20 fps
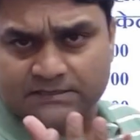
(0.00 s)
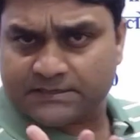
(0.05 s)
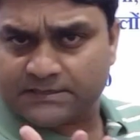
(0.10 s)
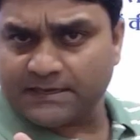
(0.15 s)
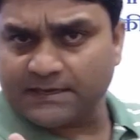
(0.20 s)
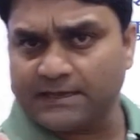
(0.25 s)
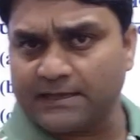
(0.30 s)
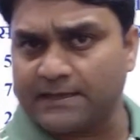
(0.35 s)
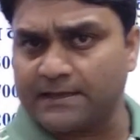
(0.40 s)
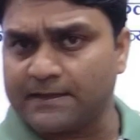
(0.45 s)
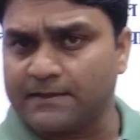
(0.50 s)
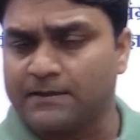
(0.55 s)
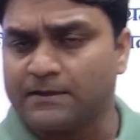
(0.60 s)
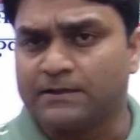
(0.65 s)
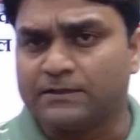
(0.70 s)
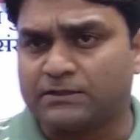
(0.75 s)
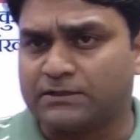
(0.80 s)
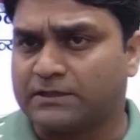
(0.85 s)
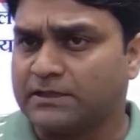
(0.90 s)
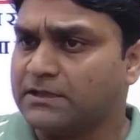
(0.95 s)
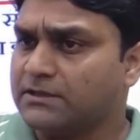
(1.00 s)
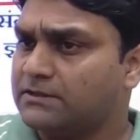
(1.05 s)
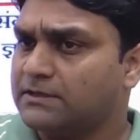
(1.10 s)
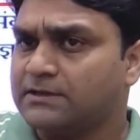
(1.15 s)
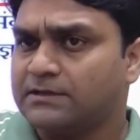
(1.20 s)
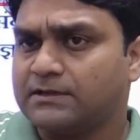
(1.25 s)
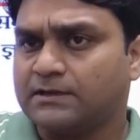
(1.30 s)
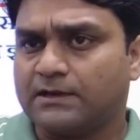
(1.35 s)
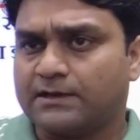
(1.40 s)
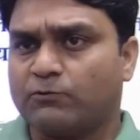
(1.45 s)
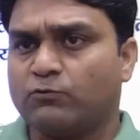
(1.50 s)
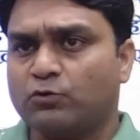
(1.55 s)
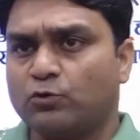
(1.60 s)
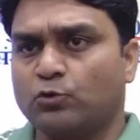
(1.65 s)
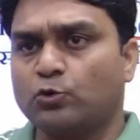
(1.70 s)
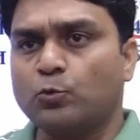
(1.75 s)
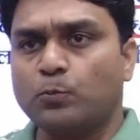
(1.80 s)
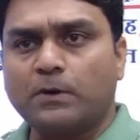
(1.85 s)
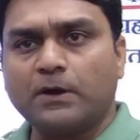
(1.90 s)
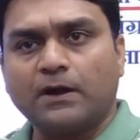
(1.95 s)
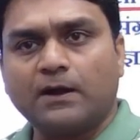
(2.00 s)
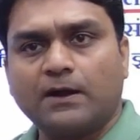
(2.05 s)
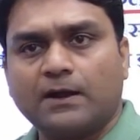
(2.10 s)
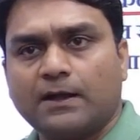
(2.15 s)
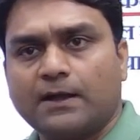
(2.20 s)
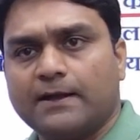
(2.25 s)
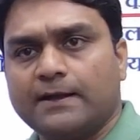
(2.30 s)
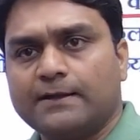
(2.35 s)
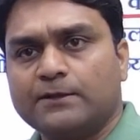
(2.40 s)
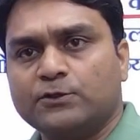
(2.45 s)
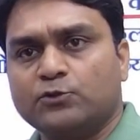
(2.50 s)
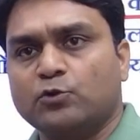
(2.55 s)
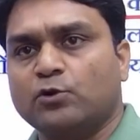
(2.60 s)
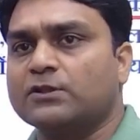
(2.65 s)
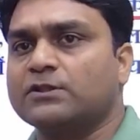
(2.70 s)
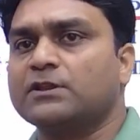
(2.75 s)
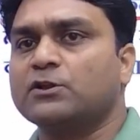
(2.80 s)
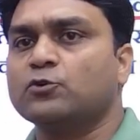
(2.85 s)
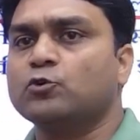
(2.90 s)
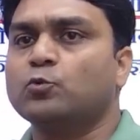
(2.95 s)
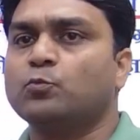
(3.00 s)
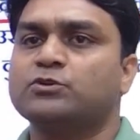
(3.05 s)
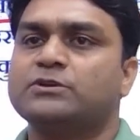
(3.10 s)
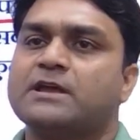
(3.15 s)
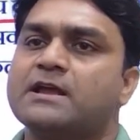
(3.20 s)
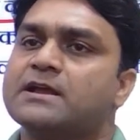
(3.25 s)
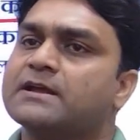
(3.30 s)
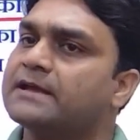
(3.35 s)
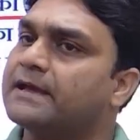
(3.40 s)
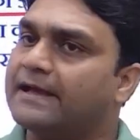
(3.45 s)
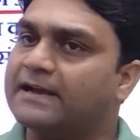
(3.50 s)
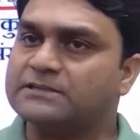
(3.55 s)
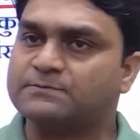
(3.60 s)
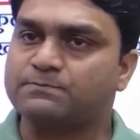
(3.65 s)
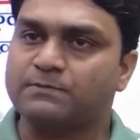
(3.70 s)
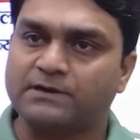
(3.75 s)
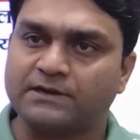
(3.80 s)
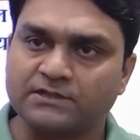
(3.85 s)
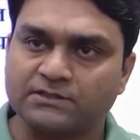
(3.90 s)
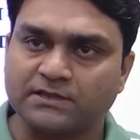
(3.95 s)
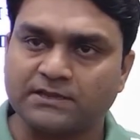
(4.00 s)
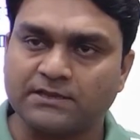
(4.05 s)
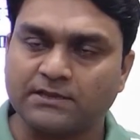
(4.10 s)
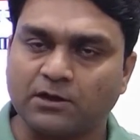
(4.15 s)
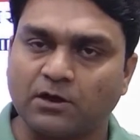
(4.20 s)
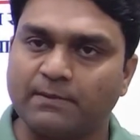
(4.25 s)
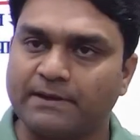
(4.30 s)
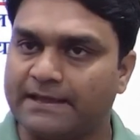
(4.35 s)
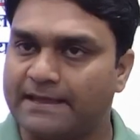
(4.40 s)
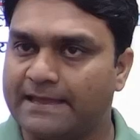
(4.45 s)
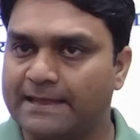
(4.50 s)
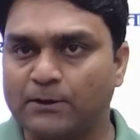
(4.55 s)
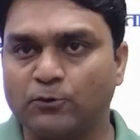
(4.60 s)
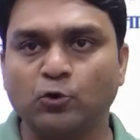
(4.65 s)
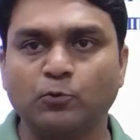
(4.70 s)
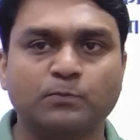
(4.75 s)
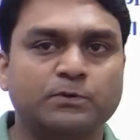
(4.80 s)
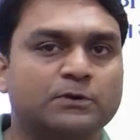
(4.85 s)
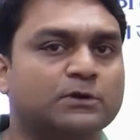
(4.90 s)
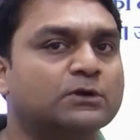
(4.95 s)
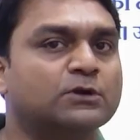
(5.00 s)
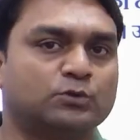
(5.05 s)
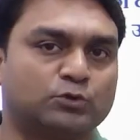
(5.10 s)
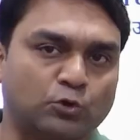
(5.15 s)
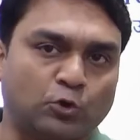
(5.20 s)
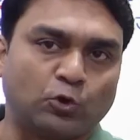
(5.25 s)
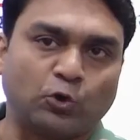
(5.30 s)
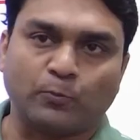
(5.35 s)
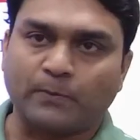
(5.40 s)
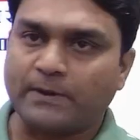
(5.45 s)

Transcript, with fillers: केले हैं तीन तीन करके वो ग्रुप कर रहा है तो कितने ग्रुप हो जाएंगे एक्स बटे तीन अब एक ग्रुप दो रुपए